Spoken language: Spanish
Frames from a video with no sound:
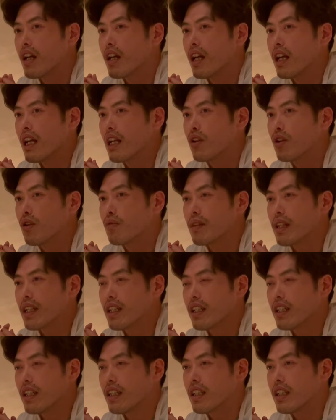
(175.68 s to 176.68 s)
El
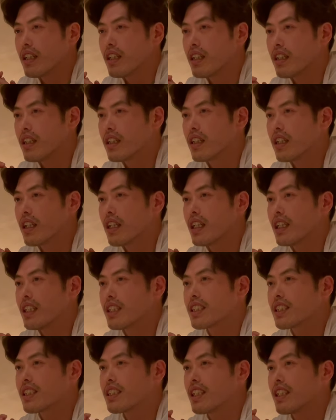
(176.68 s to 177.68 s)
nombre
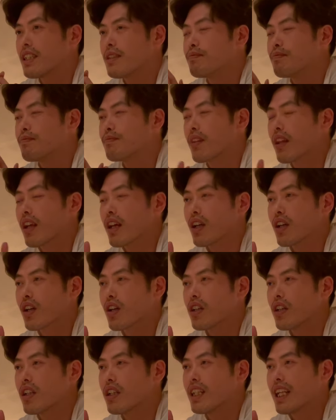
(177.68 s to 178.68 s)
es em,
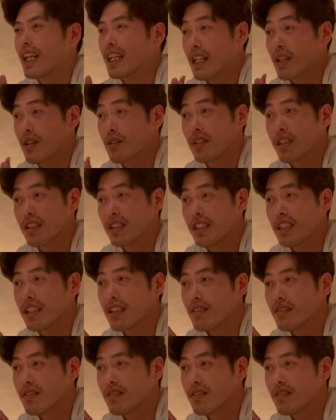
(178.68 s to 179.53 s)
La razón de ser